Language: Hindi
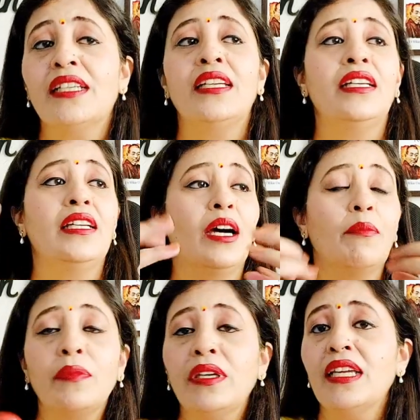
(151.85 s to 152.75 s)
की
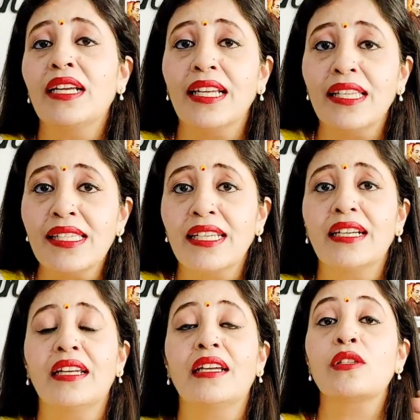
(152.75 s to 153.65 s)
अपनी क्लिनजिंग
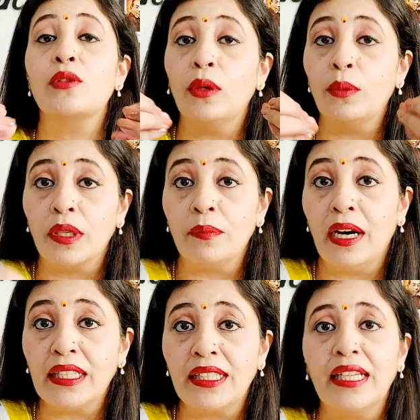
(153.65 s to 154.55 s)
करेंगे सॉल्ट वाटर
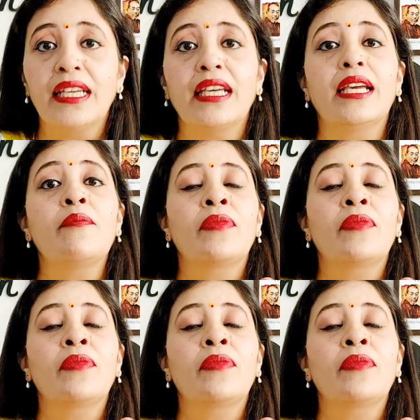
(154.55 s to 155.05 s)
बाथ लेंगे